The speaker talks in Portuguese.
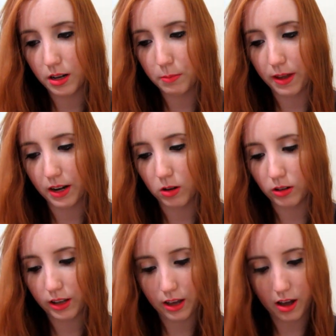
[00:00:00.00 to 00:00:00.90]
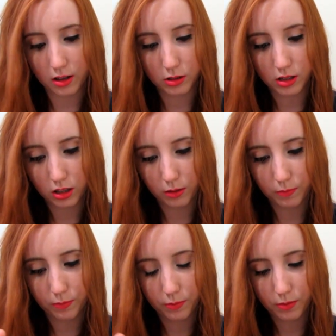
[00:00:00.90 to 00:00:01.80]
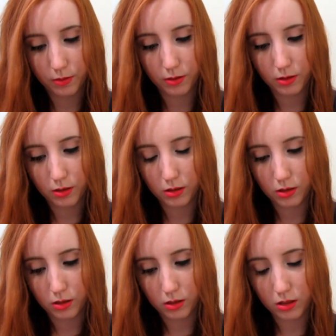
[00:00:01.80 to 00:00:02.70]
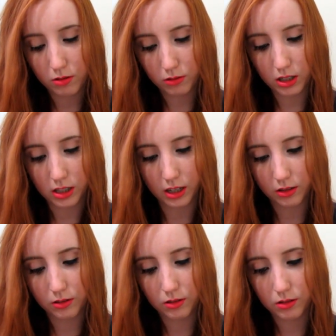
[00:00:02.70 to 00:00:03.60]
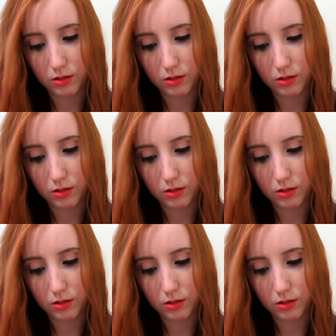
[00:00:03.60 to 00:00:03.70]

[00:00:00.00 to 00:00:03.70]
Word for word: Ai, pera, coloquei errado isso aqui. Não tá certo.